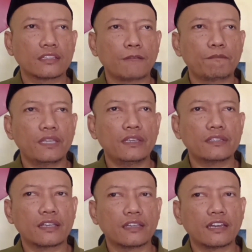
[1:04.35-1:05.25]
tetapi
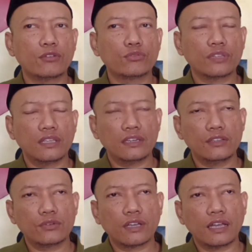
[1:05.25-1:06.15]
saya kira
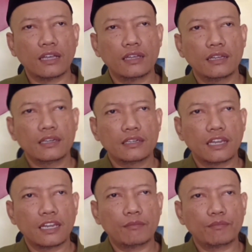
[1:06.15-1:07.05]
ini juga
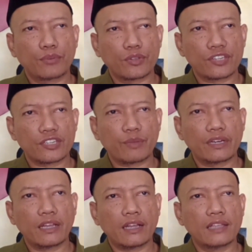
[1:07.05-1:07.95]
dalam proses
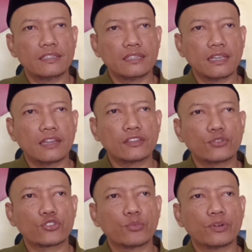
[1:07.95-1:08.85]
pada kajian
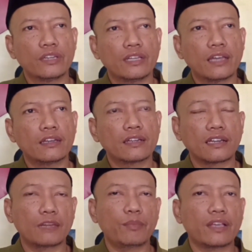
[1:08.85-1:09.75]
terus kemudian
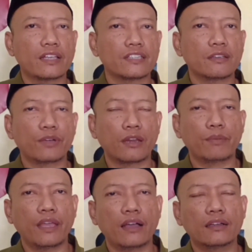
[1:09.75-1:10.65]
klarifikasi kepada
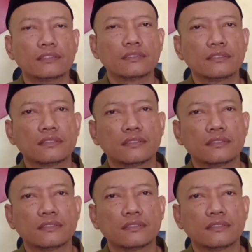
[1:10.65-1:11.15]
pihak ini.